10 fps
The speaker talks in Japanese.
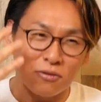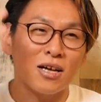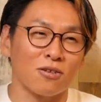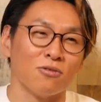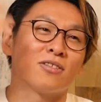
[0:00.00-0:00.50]
んと
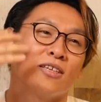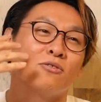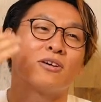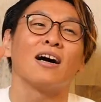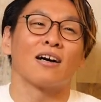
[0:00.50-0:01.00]
なくってい
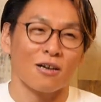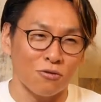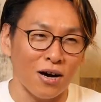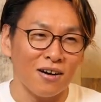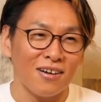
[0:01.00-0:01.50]
う感覚
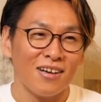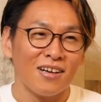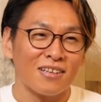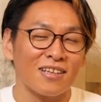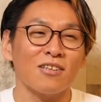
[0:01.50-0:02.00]
は。
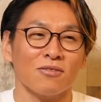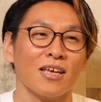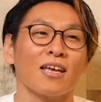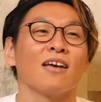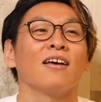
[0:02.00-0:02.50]
はい、なの
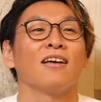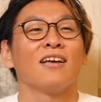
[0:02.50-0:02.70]
で、